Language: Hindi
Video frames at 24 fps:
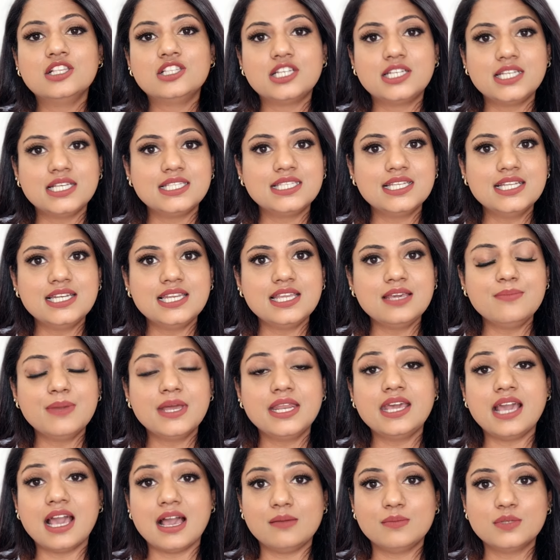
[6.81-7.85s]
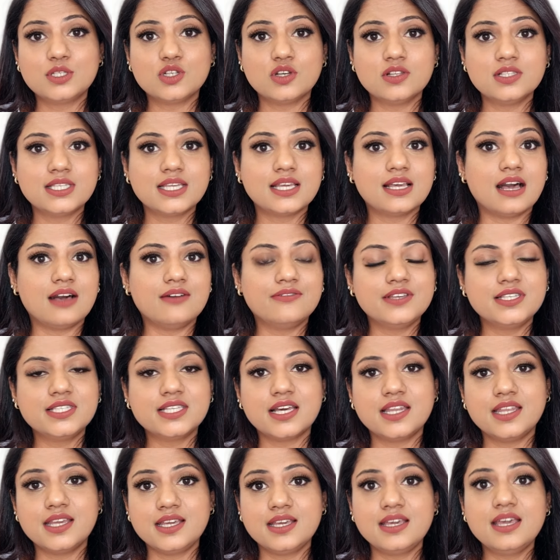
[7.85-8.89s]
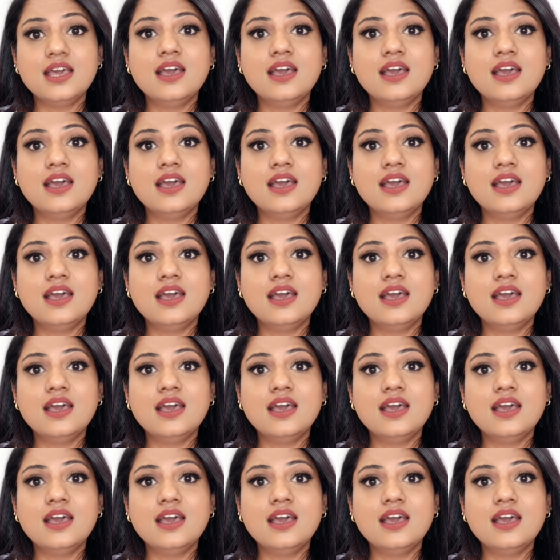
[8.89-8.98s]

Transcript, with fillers: So recently मैंने Amazon से काफ़ी सारे